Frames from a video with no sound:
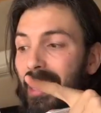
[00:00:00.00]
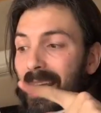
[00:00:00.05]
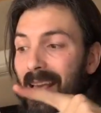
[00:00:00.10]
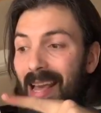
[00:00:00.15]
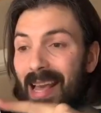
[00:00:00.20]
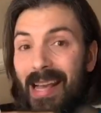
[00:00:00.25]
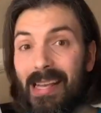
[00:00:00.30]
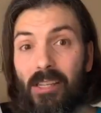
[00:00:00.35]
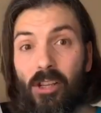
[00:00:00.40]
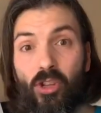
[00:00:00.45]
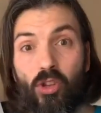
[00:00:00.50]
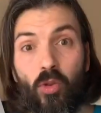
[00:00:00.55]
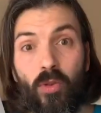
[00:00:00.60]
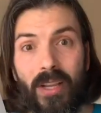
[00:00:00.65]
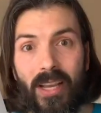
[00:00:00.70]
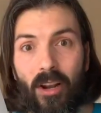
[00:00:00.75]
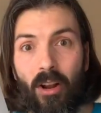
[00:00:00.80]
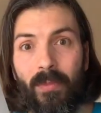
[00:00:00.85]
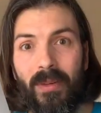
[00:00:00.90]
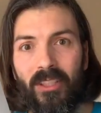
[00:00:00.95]
Eso es un
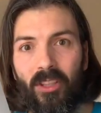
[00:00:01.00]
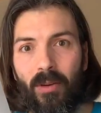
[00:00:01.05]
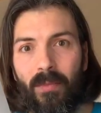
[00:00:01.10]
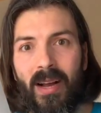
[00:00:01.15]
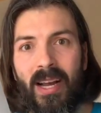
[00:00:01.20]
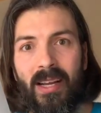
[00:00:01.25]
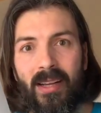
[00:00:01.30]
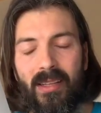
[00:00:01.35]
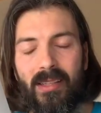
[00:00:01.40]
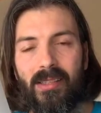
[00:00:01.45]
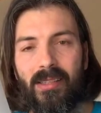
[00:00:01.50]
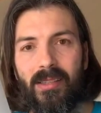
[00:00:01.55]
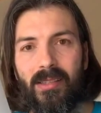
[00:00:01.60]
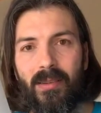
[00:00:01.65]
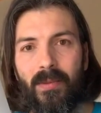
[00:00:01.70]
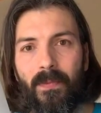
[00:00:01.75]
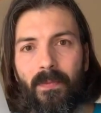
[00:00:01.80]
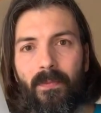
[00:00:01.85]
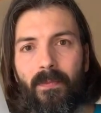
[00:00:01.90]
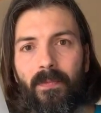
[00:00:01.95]
kilómetro más.
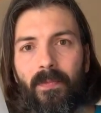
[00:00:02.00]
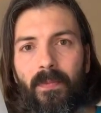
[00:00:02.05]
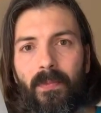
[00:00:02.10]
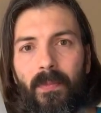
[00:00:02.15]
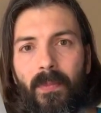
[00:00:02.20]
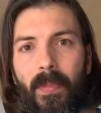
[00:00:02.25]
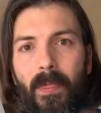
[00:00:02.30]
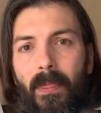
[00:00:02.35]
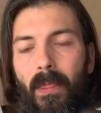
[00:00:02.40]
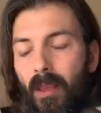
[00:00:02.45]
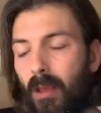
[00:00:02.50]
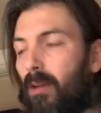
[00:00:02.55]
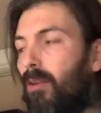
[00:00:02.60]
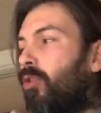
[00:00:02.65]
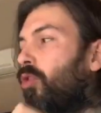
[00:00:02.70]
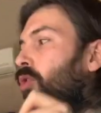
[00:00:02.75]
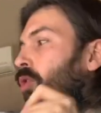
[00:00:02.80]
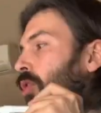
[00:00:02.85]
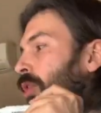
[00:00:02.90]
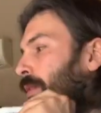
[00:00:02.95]

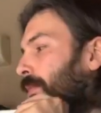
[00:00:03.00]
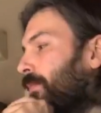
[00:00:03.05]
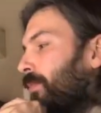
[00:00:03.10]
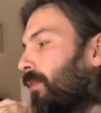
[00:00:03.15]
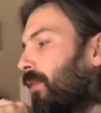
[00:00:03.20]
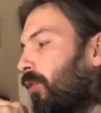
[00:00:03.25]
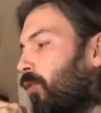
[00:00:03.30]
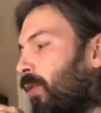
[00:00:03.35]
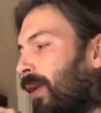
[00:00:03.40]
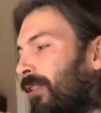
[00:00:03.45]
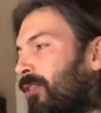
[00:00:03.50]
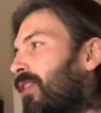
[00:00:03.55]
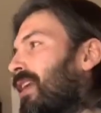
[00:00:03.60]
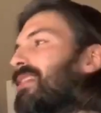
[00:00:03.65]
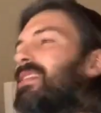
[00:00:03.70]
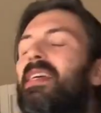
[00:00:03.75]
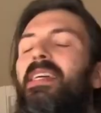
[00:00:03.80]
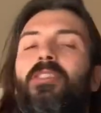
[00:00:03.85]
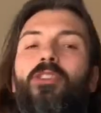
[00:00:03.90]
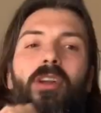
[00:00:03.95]
O cuando las
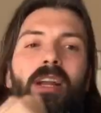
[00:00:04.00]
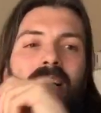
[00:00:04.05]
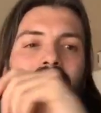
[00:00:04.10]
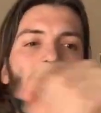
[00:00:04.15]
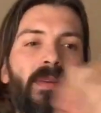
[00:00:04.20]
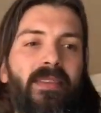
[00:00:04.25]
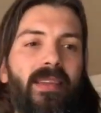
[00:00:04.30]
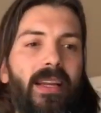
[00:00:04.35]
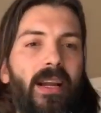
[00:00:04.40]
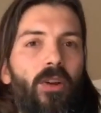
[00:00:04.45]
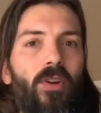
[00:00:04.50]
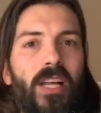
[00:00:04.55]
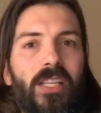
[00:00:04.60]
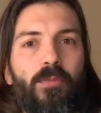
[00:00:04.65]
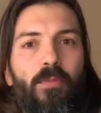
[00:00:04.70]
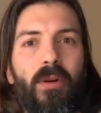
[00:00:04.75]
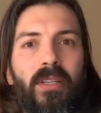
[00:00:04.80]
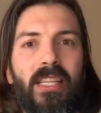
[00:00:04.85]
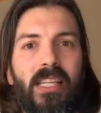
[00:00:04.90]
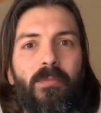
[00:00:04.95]
editoriales me cerraron las
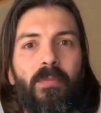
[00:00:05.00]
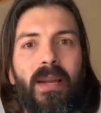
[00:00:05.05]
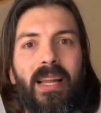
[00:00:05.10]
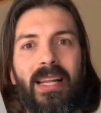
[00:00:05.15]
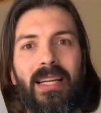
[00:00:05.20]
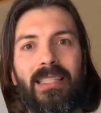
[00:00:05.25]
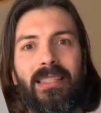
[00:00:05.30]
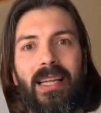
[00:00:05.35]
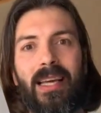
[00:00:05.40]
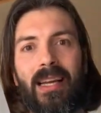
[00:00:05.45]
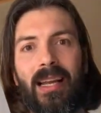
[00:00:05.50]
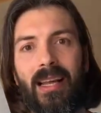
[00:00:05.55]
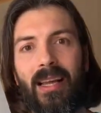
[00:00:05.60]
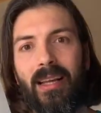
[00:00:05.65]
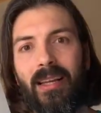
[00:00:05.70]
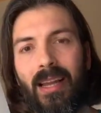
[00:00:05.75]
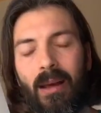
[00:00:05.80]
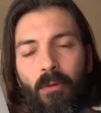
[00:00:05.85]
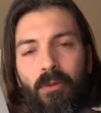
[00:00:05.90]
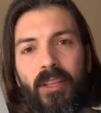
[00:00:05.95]
puertas para editar
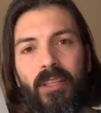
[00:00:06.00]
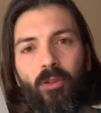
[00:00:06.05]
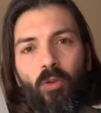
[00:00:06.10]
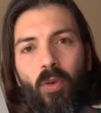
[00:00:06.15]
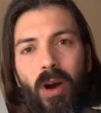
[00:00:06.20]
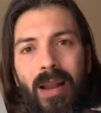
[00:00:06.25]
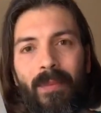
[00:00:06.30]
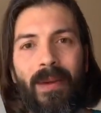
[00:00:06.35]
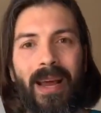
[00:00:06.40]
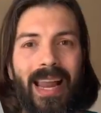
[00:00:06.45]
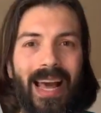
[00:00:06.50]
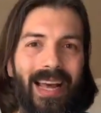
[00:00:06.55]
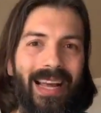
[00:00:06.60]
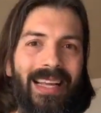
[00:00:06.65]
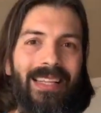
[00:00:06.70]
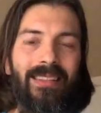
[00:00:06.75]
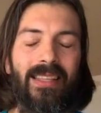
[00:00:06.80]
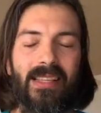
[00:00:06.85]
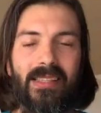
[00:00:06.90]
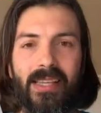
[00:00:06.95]
la, voz de tu alma, la
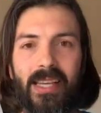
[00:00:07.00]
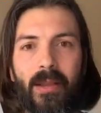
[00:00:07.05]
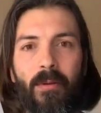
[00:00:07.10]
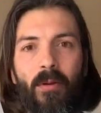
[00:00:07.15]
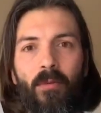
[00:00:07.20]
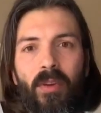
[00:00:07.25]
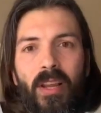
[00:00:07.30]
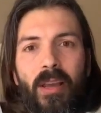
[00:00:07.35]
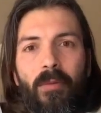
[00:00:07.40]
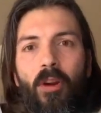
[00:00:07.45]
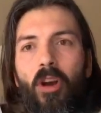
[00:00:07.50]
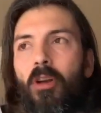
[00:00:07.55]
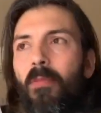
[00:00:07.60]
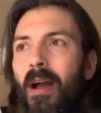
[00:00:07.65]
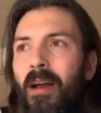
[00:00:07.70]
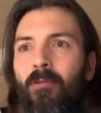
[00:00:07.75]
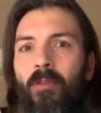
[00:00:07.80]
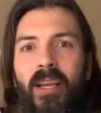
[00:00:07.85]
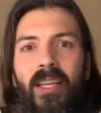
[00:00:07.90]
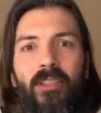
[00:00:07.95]
gente escribe un libro y va a
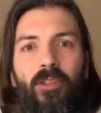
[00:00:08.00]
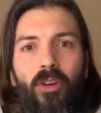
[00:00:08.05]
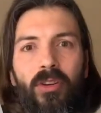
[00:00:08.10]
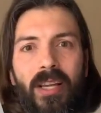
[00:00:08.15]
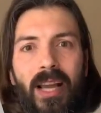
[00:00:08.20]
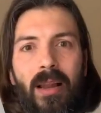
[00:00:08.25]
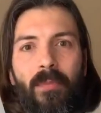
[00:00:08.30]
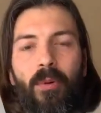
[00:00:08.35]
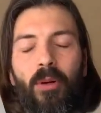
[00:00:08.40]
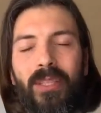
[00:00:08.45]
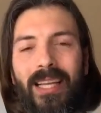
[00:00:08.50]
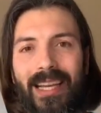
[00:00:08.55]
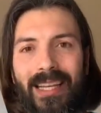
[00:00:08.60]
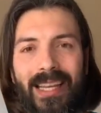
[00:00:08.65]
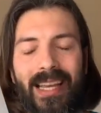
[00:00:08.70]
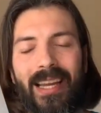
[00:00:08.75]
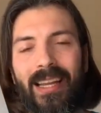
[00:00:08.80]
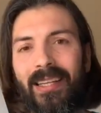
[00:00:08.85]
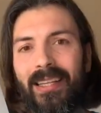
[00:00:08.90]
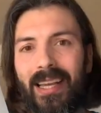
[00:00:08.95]
una editorial porque
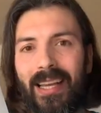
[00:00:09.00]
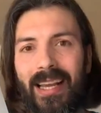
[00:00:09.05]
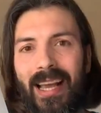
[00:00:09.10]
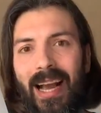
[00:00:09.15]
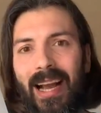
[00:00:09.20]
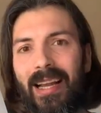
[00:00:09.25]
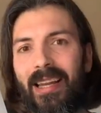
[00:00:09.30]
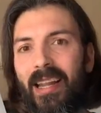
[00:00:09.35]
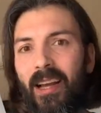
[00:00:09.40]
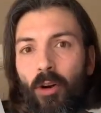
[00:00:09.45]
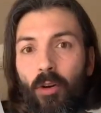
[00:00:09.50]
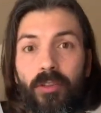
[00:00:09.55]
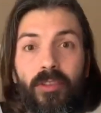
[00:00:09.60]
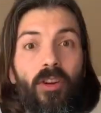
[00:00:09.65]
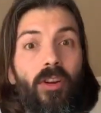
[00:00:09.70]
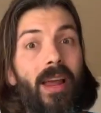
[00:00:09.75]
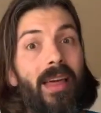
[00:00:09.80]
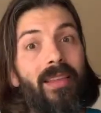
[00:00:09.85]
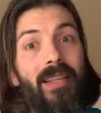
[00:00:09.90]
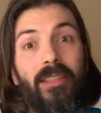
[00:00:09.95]
quieren que le haga el negocio
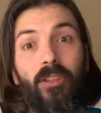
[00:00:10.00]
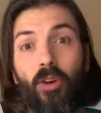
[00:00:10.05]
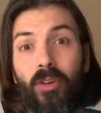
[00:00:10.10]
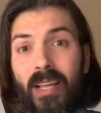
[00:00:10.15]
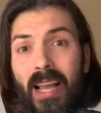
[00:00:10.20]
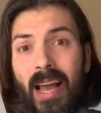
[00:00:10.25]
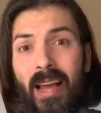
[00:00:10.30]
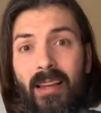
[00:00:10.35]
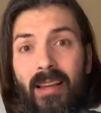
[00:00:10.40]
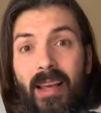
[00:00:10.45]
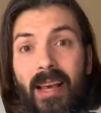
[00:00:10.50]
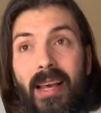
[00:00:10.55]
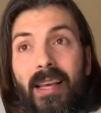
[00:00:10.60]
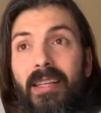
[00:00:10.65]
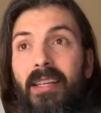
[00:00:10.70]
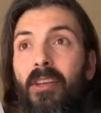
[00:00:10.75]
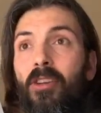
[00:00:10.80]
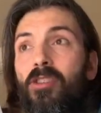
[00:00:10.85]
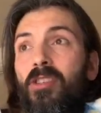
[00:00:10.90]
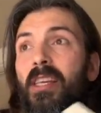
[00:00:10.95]
la editorial.
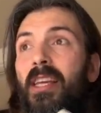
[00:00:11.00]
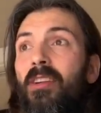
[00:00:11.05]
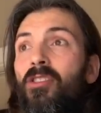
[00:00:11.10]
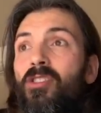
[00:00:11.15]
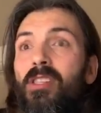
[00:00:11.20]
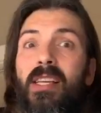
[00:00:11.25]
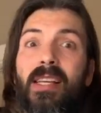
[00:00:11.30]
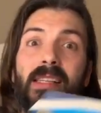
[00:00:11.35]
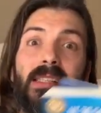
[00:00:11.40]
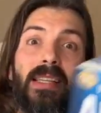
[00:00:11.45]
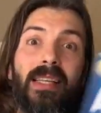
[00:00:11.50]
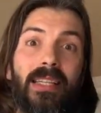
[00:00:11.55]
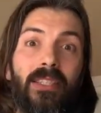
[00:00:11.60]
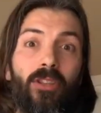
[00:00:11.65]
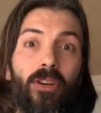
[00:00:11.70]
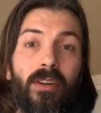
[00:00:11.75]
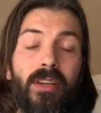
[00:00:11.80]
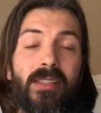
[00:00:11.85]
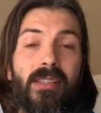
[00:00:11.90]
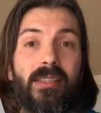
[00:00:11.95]
Y ellos quieren ser
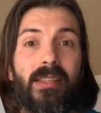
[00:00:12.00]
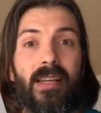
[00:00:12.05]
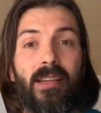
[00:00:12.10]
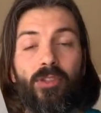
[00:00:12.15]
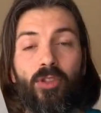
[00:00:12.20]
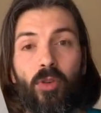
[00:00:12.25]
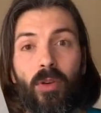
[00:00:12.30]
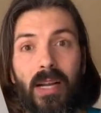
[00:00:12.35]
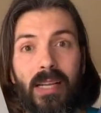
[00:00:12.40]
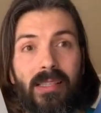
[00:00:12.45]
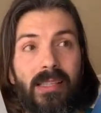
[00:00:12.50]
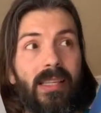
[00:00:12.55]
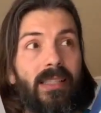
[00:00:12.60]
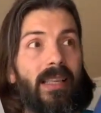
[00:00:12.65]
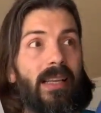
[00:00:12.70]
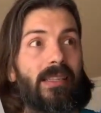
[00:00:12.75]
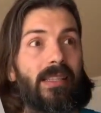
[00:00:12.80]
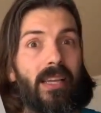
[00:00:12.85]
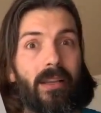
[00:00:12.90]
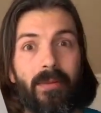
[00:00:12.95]
escritores, estar en su casita,
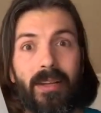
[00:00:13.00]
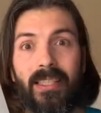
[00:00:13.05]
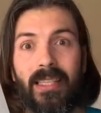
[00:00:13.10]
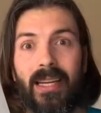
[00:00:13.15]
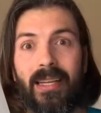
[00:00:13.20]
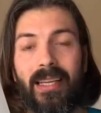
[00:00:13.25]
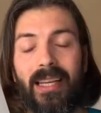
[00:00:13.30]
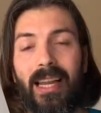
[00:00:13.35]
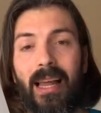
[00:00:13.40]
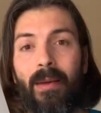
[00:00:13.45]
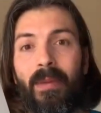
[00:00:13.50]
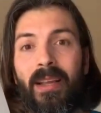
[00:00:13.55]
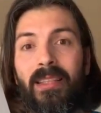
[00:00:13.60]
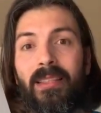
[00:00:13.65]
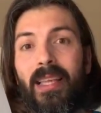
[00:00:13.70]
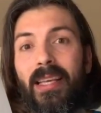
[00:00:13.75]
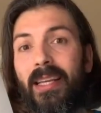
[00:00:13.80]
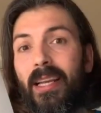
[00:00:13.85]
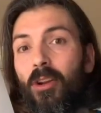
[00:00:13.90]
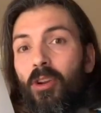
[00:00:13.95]
escribir tranquilamente
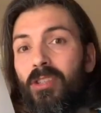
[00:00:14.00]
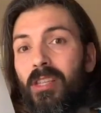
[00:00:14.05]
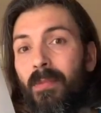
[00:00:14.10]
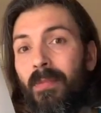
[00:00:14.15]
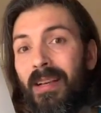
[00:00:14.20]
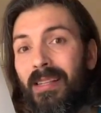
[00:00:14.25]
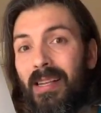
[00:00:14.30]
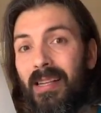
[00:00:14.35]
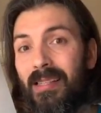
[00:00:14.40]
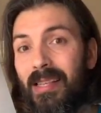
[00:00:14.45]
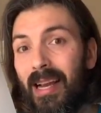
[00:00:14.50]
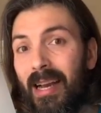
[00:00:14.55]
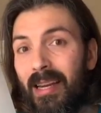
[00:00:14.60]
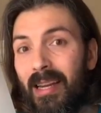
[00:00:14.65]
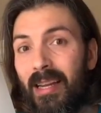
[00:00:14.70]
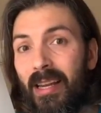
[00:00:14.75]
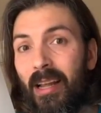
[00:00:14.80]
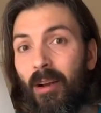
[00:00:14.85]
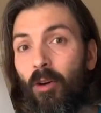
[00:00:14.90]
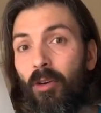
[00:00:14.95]
y que los demás les hagan
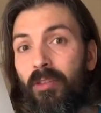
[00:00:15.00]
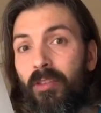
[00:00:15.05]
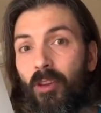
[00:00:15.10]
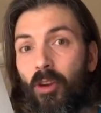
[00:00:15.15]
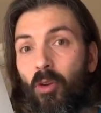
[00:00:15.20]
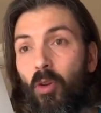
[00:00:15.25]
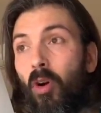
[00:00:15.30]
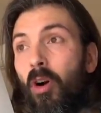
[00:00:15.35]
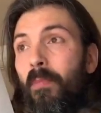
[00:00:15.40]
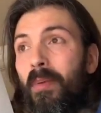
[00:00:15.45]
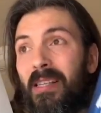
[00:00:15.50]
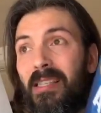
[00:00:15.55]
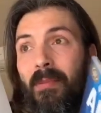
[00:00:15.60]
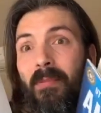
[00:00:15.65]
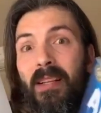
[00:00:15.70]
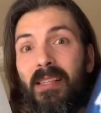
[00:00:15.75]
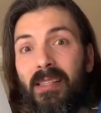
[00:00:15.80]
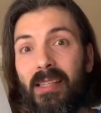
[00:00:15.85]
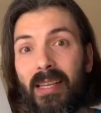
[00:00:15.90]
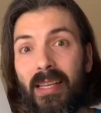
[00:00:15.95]
el negocio y luego pasen
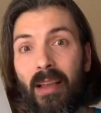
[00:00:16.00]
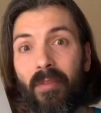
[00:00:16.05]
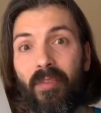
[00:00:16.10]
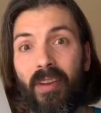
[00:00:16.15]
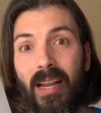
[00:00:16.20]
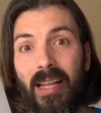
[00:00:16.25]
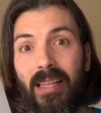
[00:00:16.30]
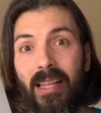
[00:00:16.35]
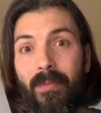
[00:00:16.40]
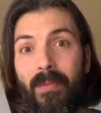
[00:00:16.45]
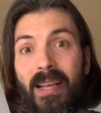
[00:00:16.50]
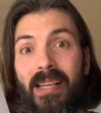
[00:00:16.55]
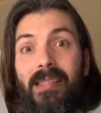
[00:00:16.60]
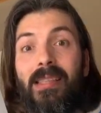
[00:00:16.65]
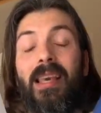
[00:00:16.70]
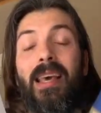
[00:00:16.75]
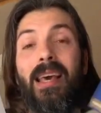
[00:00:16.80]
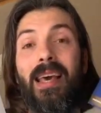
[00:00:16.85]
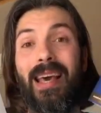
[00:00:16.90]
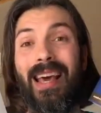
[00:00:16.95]
el cheque a final de mes.
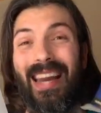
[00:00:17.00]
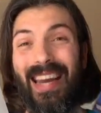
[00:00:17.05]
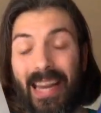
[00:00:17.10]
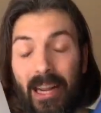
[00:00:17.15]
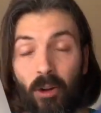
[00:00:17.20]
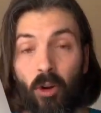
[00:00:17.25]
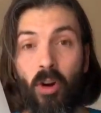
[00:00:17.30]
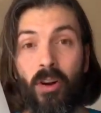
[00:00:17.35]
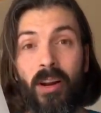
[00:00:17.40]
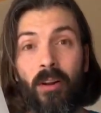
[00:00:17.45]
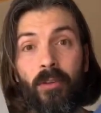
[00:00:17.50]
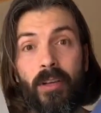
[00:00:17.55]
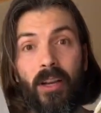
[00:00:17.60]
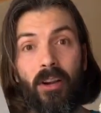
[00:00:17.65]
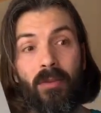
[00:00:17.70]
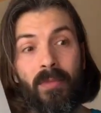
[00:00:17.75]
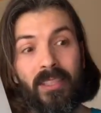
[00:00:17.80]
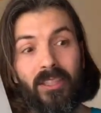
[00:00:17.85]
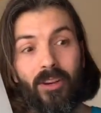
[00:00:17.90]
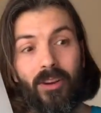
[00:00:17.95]
Recorre un
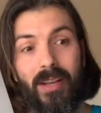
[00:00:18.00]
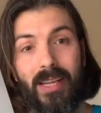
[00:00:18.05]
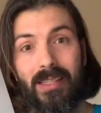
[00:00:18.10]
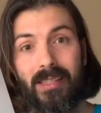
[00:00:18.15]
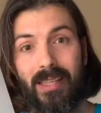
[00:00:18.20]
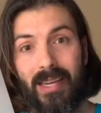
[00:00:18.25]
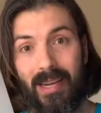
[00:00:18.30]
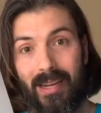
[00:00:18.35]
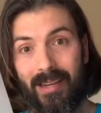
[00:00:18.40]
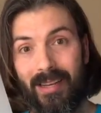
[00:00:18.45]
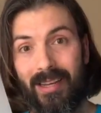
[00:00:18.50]
kilómetro extra.